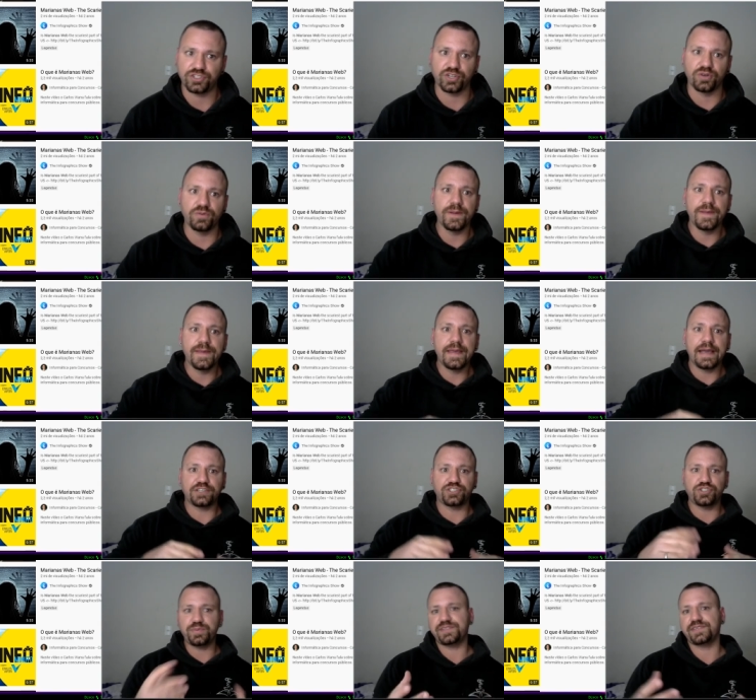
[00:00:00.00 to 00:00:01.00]
Então a
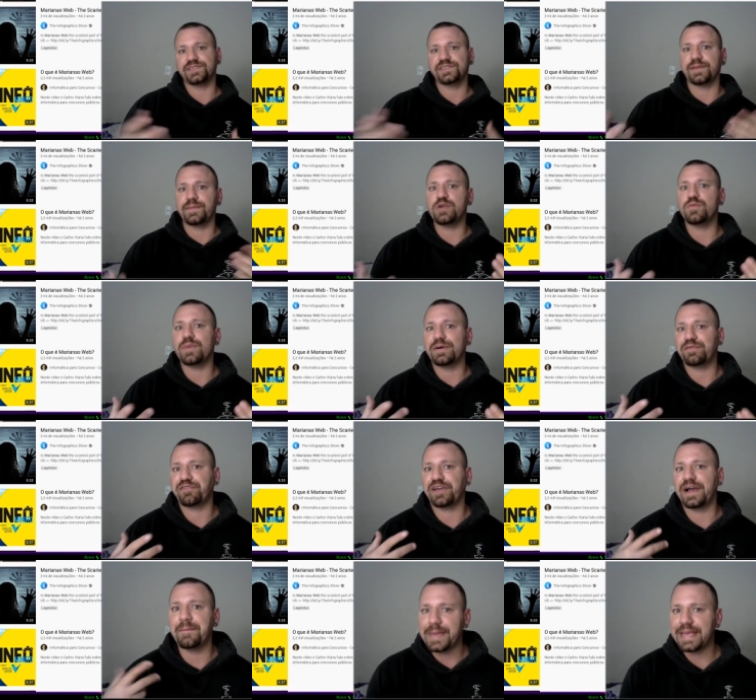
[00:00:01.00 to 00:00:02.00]
gente precisa também uma
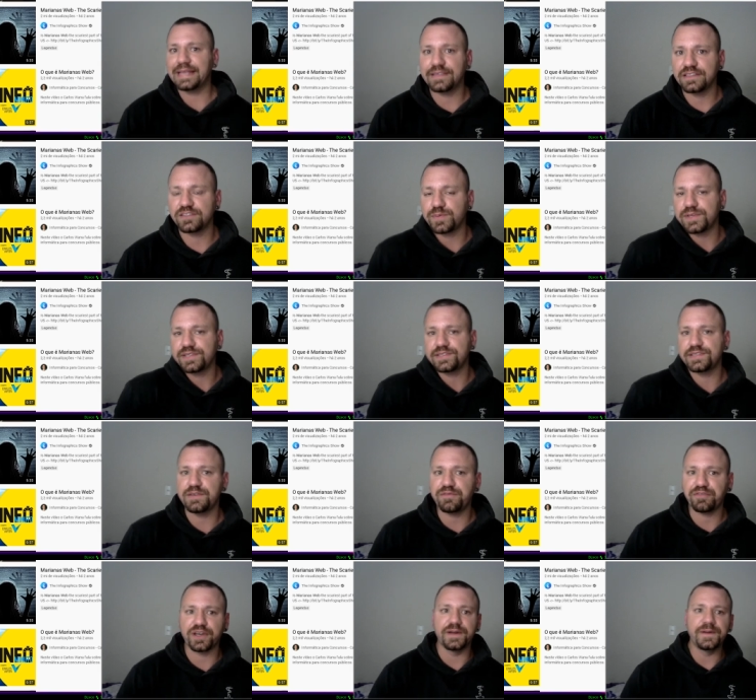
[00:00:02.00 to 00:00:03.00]
ferramenta
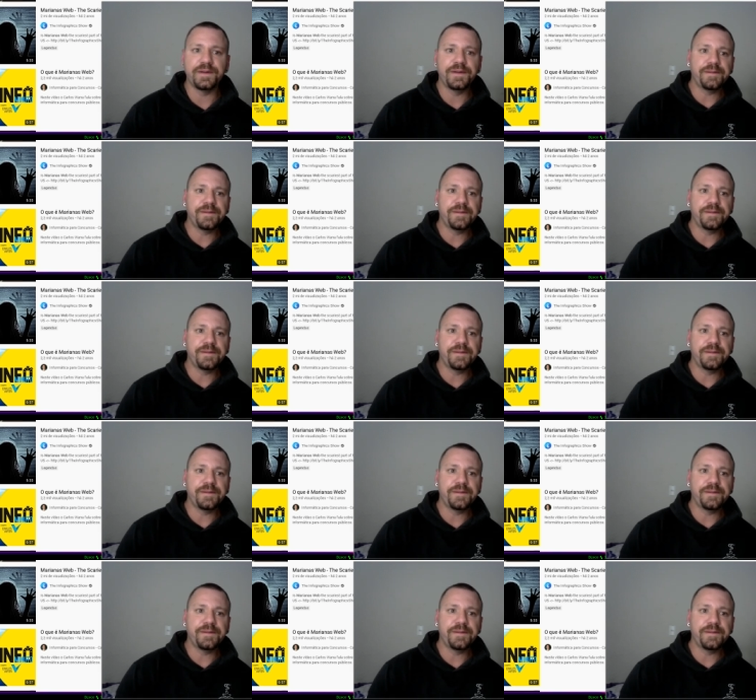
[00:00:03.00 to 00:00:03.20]
específica,